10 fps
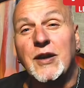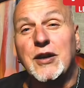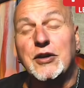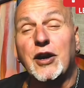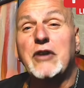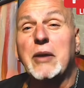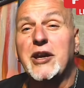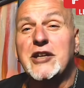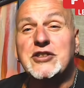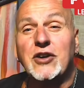E
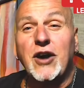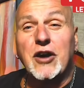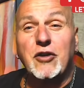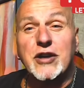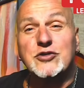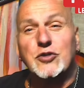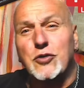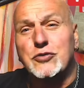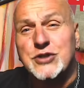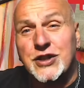obviamente eu agora estou
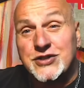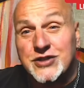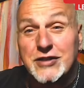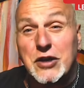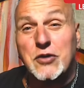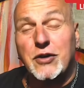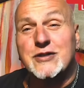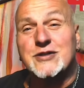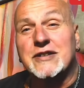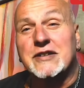com 61
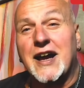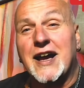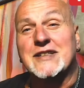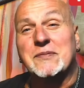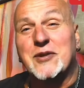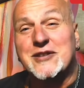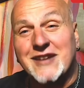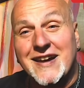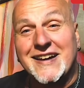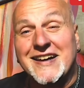anos de idade, pois
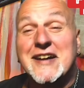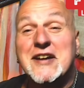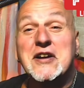é.